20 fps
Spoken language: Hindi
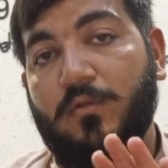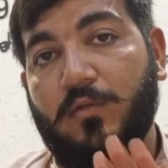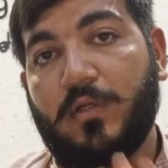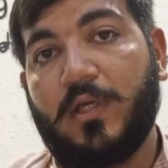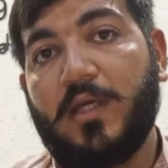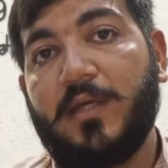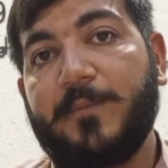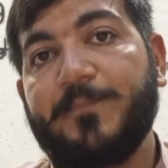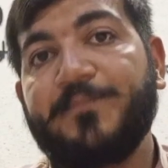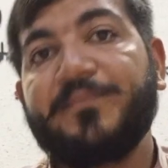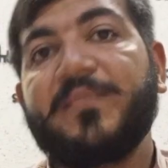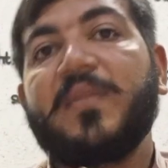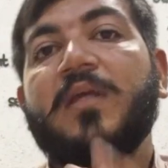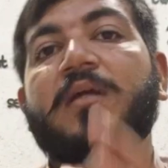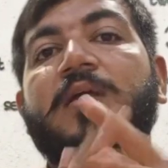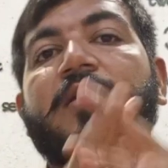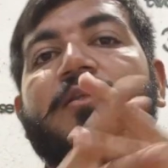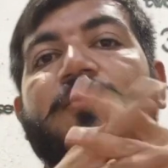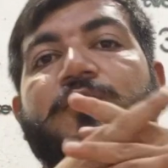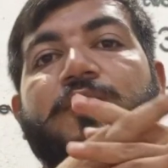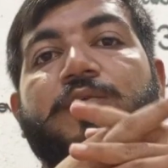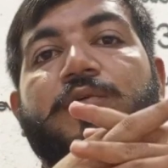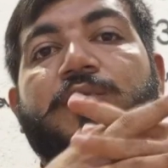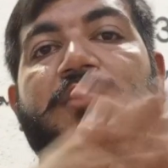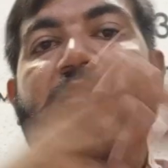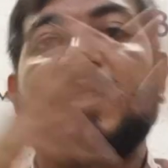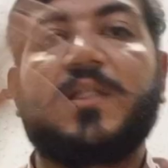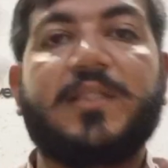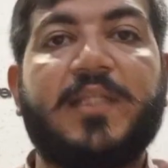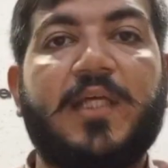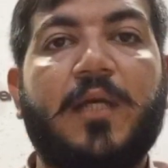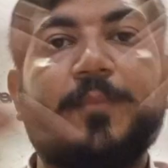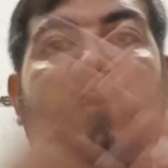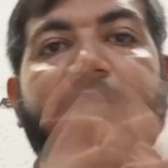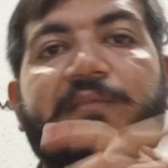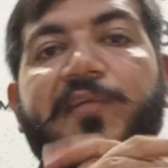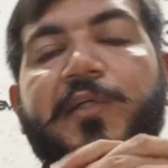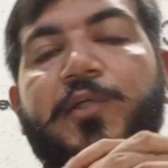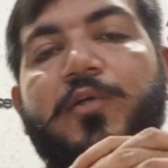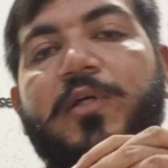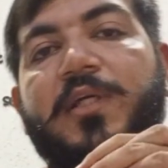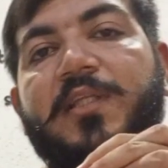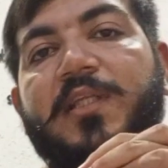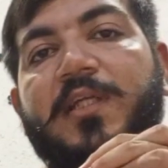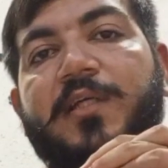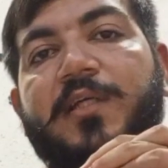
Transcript: ओके सो so, चलते हैं अपनी वीडियो की